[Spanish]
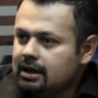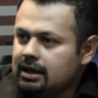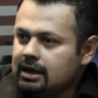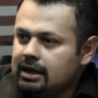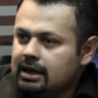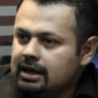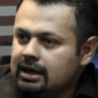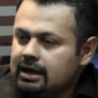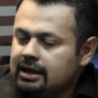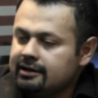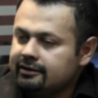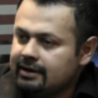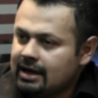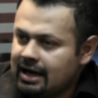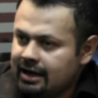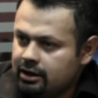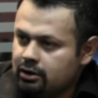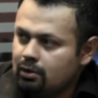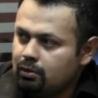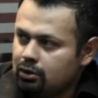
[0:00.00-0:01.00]
y
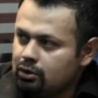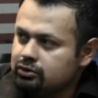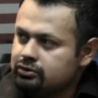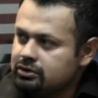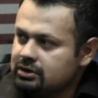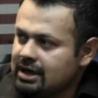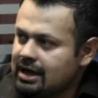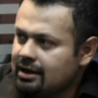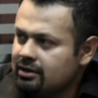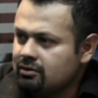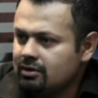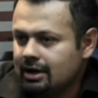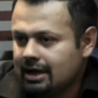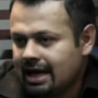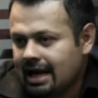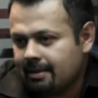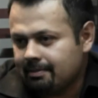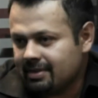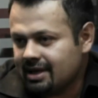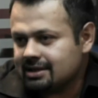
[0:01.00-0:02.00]
ha ido evolucionando y
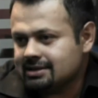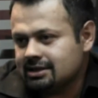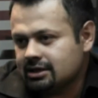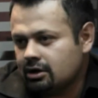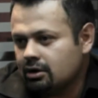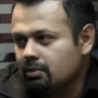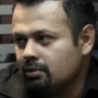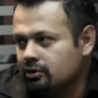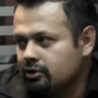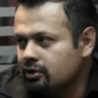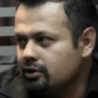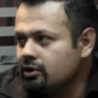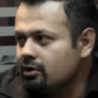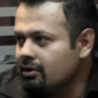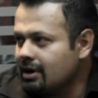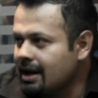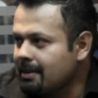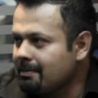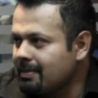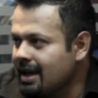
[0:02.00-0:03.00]
cambia así como yo he ido
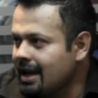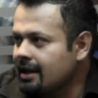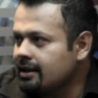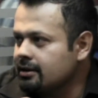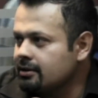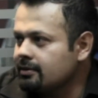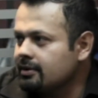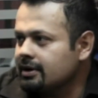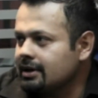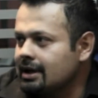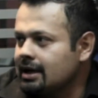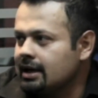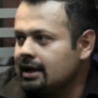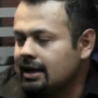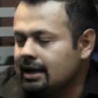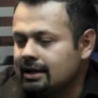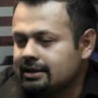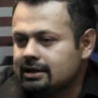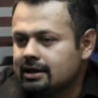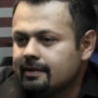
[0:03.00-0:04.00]
cambiando,
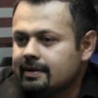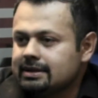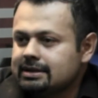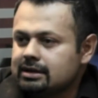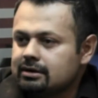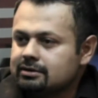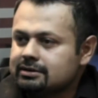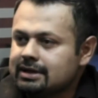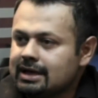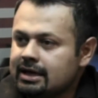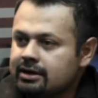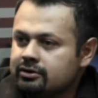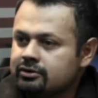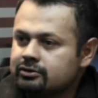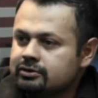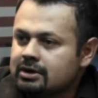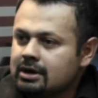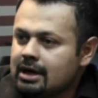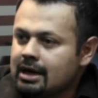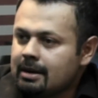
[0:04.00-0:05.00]
¿verdad? A través de los
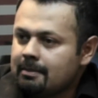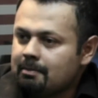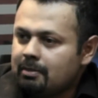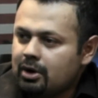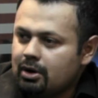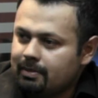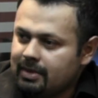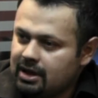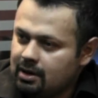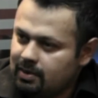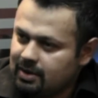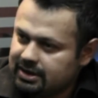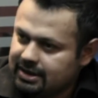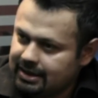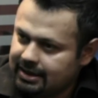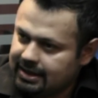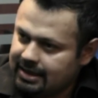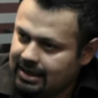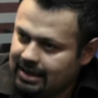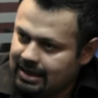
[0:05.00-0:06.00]
años. Pero me di
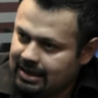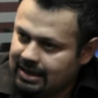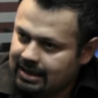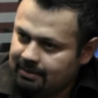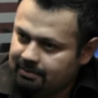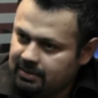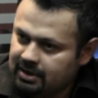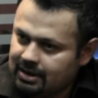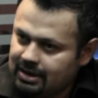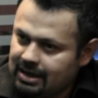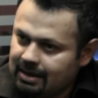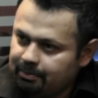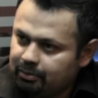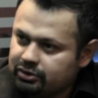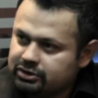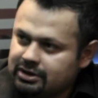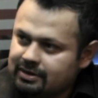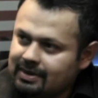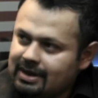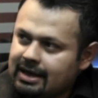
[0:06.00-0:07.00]
cuenta que era la
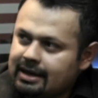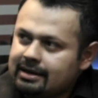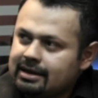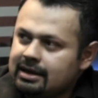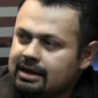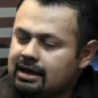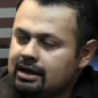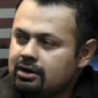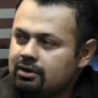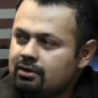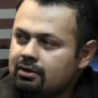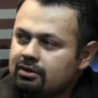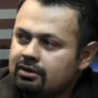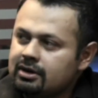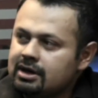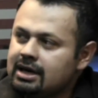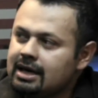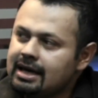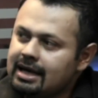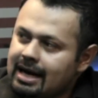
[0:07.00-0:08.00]
posibilidad de que yo
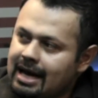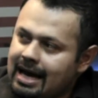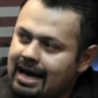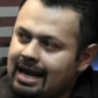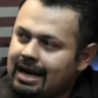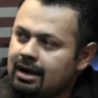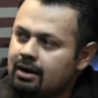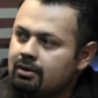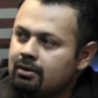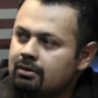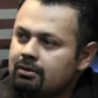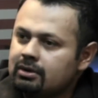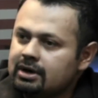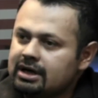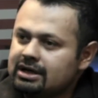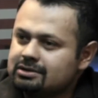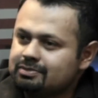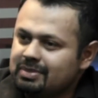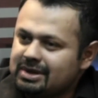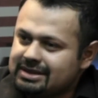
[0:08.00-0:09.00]
dijera algo o que
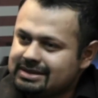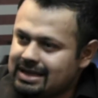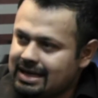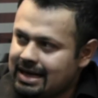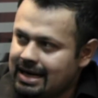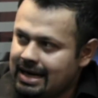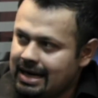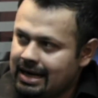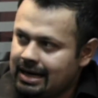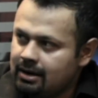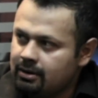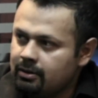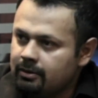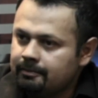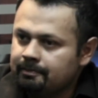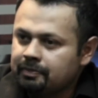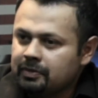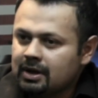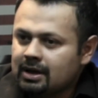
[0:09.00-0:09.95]
expresara algo